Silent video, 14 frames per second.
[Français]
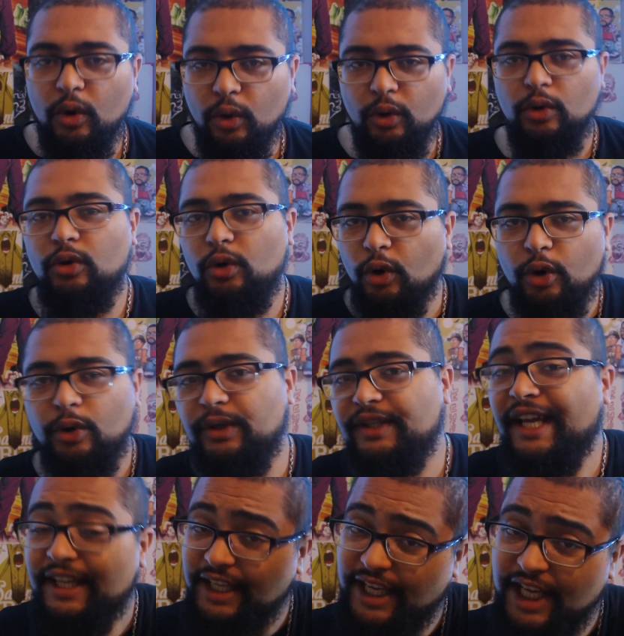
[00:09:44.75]
Oro,
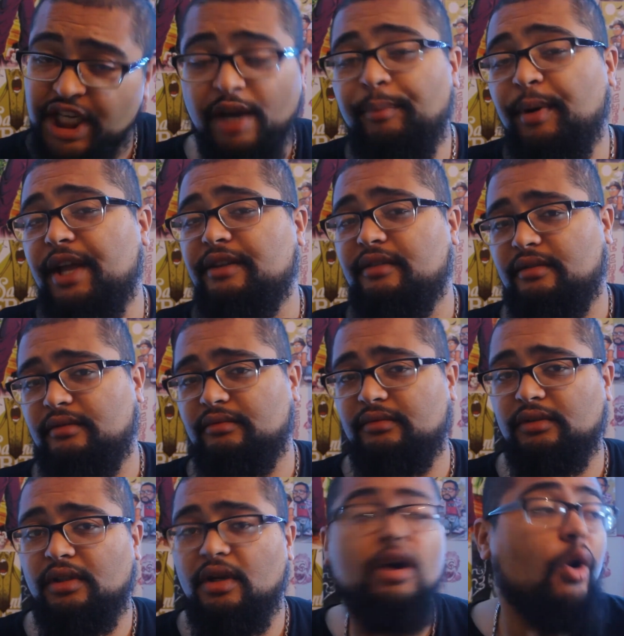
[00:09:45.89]
Oroden et Japan.
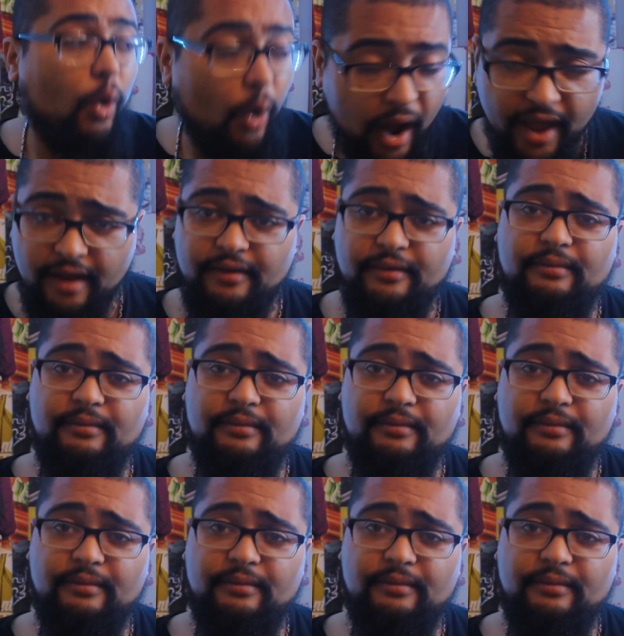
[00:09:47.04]
Ouais.